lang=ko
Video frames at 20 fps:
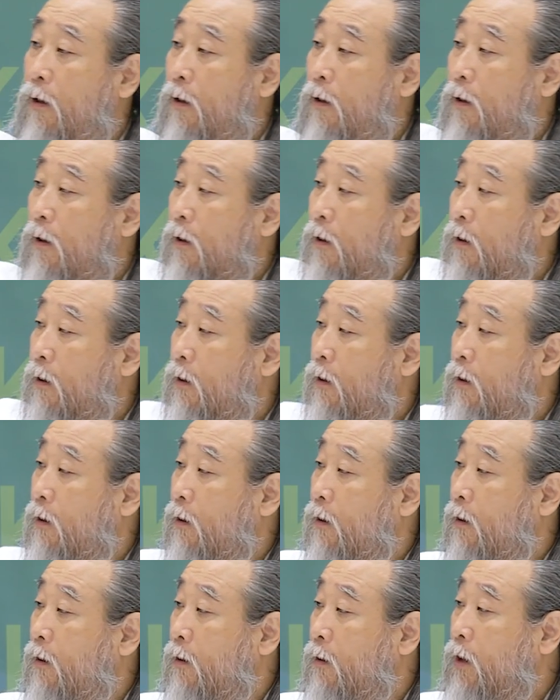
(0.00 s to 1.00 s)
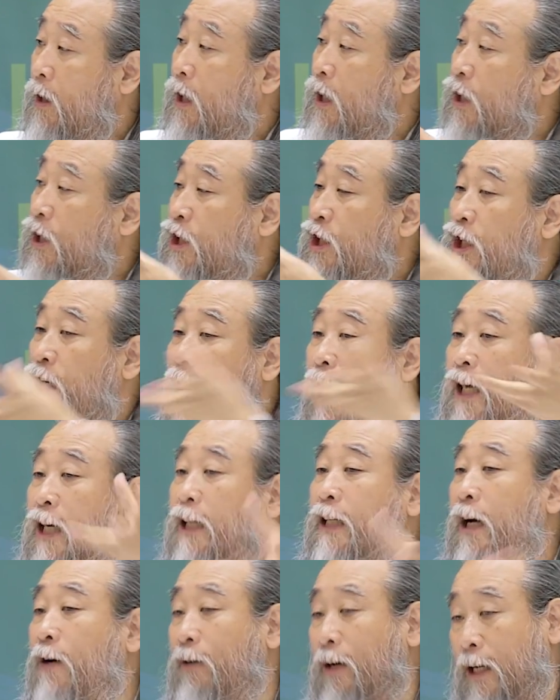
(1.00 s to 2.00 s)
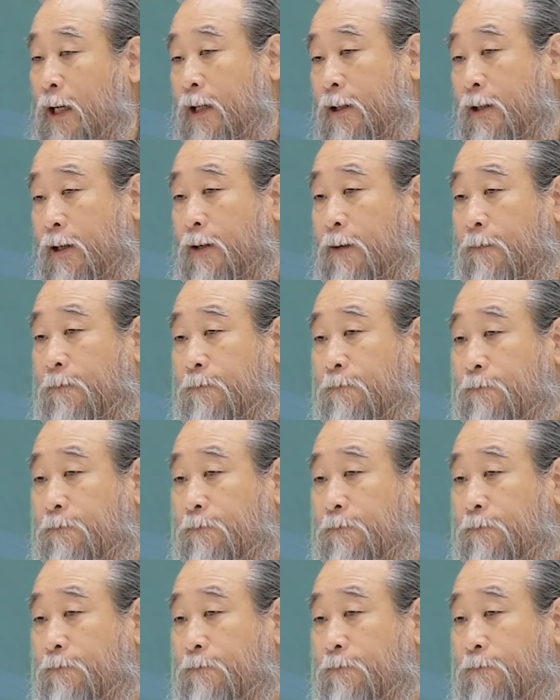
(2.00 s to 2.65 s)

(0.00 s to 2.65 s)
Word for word: 어, 이 기획이 나와야 돼.